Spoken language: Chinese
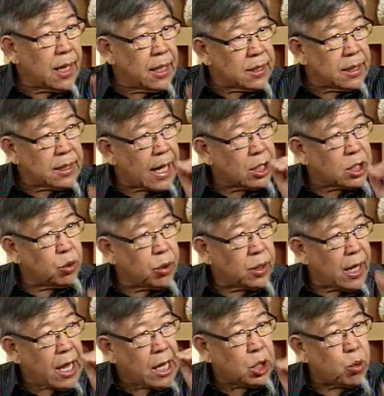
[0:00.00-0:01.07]
但是他所
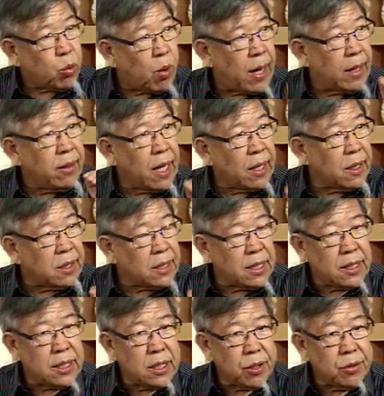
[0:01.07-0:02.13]
可以传达的
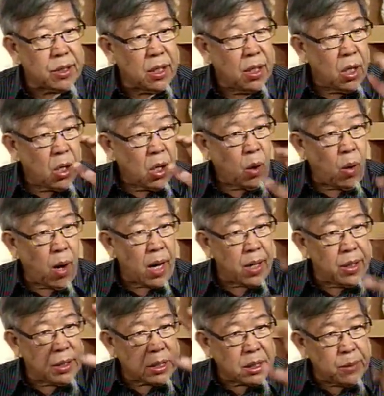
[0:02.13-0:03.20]
信息就是华
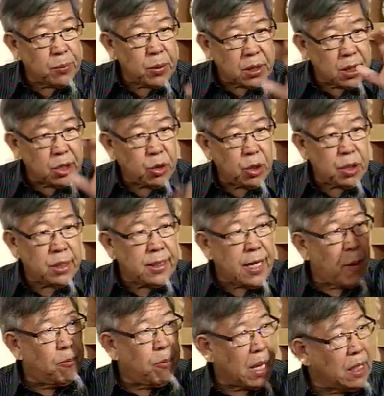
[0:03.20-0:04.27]
人是不是继续
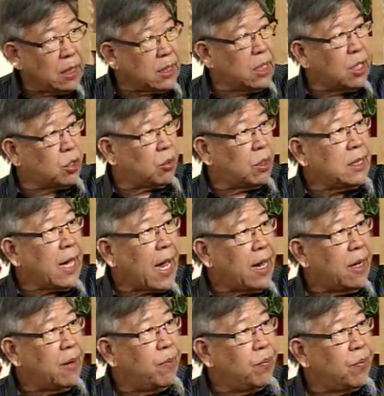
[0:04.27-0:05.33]
要民政的存在。
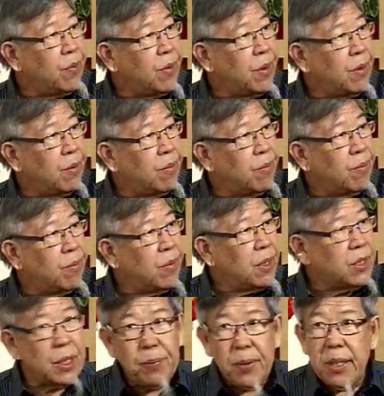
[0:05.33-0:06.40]

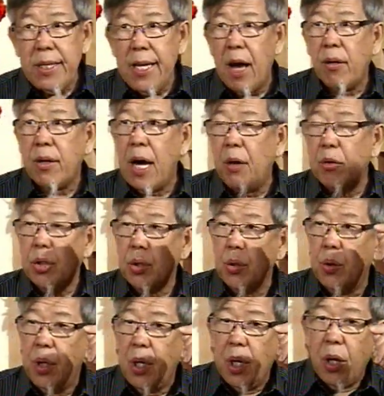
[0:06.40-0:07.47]
是不是要告
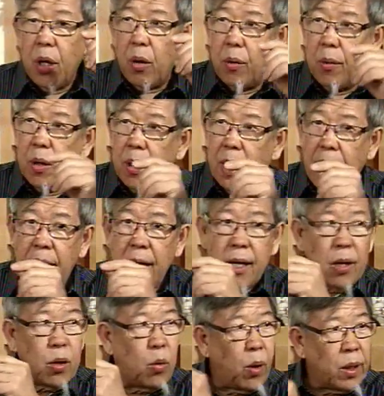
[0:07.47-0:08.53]
诉啊
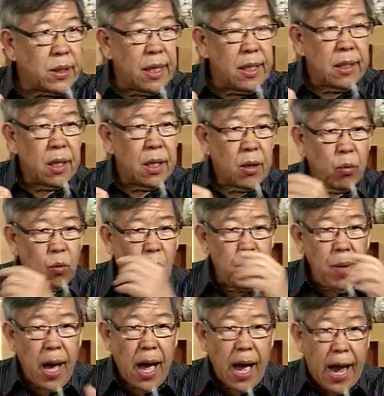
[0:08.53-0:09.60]
国政？我
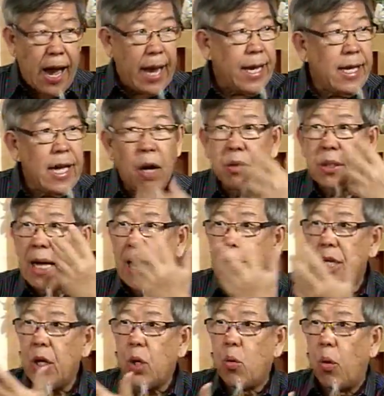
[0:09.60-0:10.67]
们还要
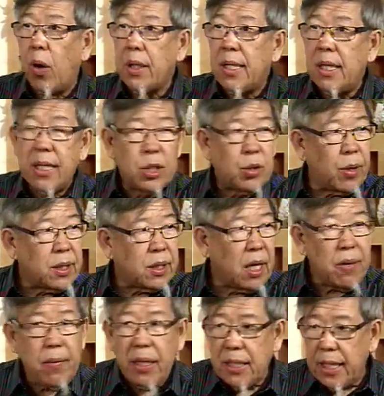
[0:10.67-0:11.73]
参与国政的决策，
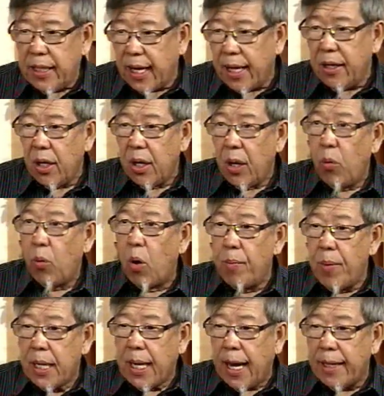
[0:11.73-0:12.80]
因为今天我
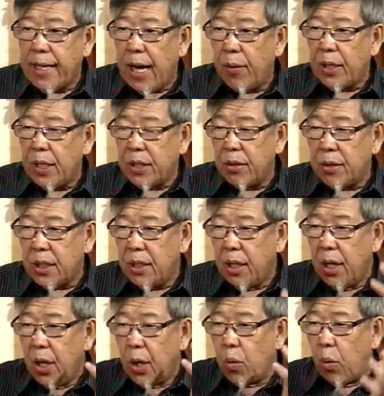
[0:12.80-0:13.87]
们看到的就是
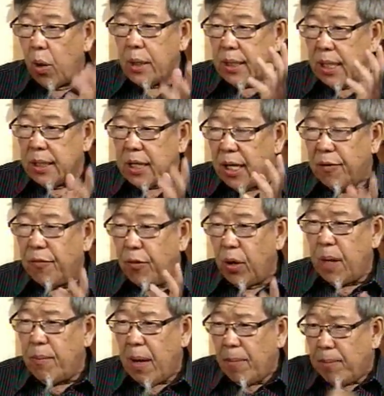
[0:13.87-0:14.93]
国政政府
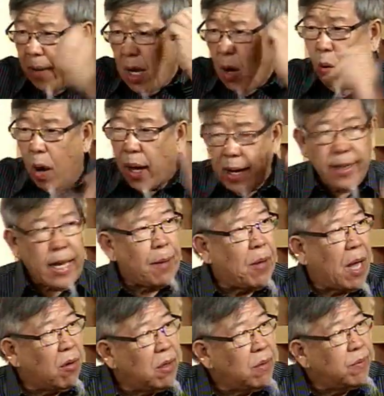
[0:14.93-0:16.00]
里面没有华人代
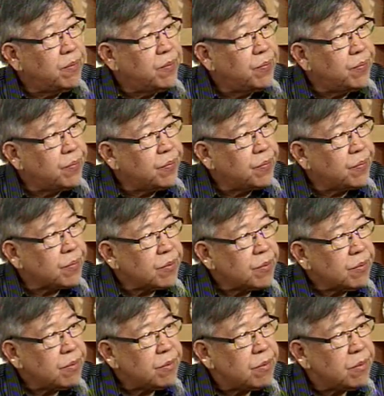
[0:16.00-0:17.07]
表。嗯，
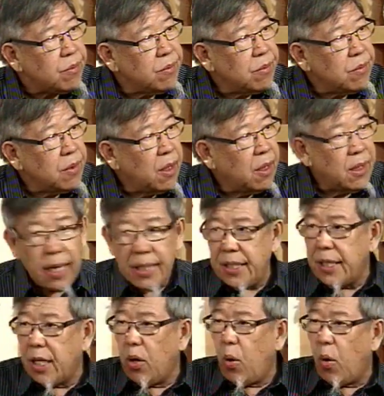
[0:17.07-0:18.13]
那
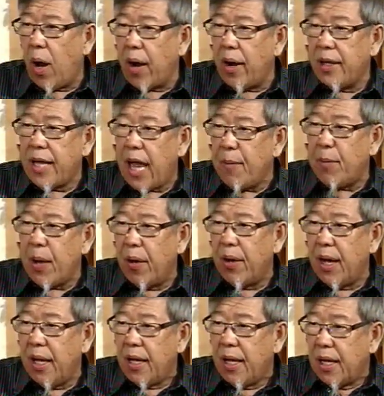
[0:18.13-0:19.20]
几个华人代表
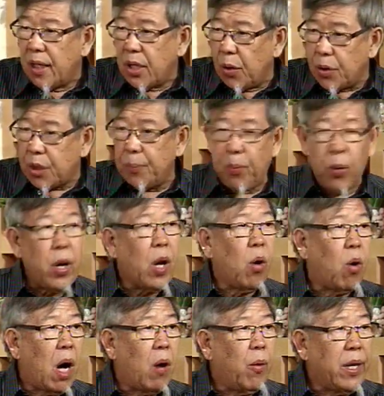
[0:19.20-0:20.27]
呢，都是不会
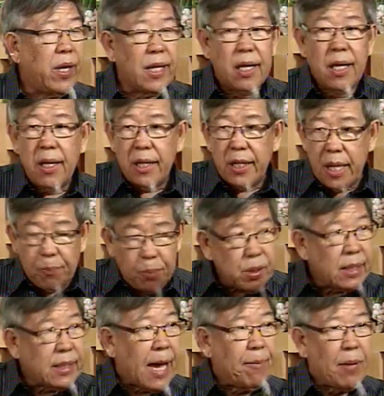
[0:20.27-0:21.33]
华文的，也不
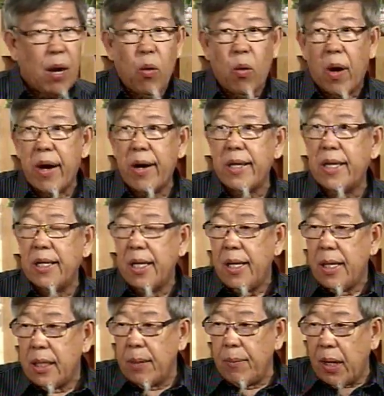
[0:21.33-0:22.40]
是代表华人的。
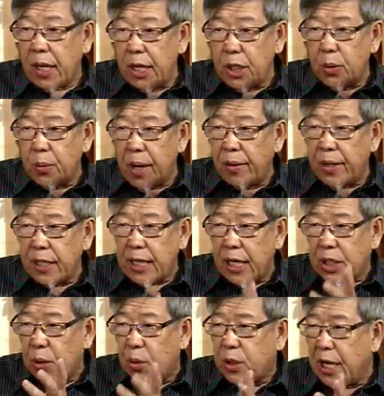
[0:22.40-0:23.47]
那么更重要的，在
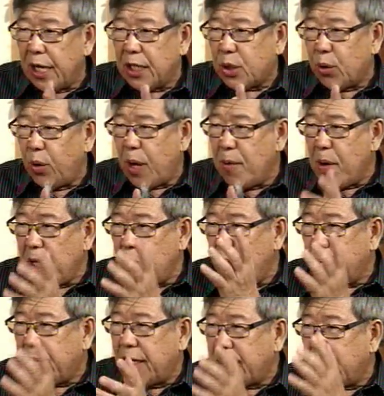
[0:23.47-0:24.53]
首相署里面有
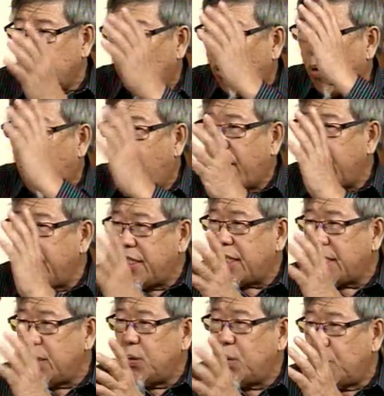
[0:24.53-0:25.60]
一个叫做华人
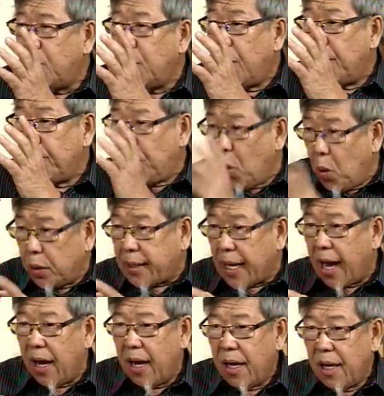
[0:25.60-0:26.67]
事务部
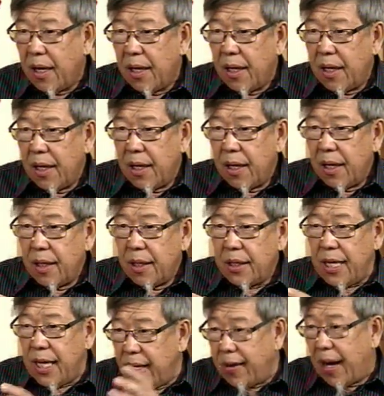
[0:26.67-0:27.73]
长，
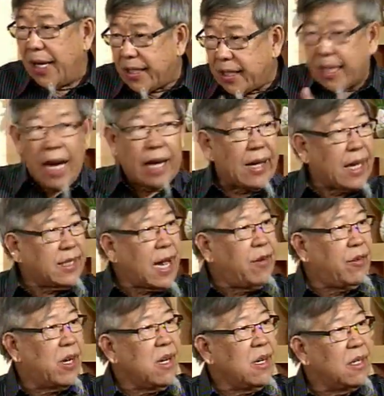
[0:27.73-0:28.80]
竟然是卡达
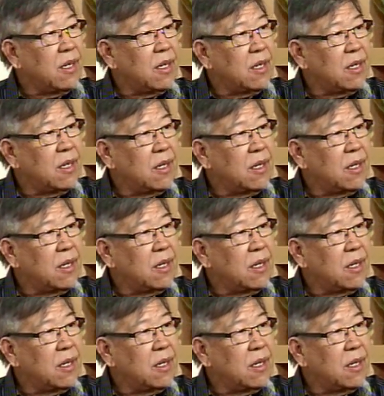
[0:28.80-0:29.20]
山人，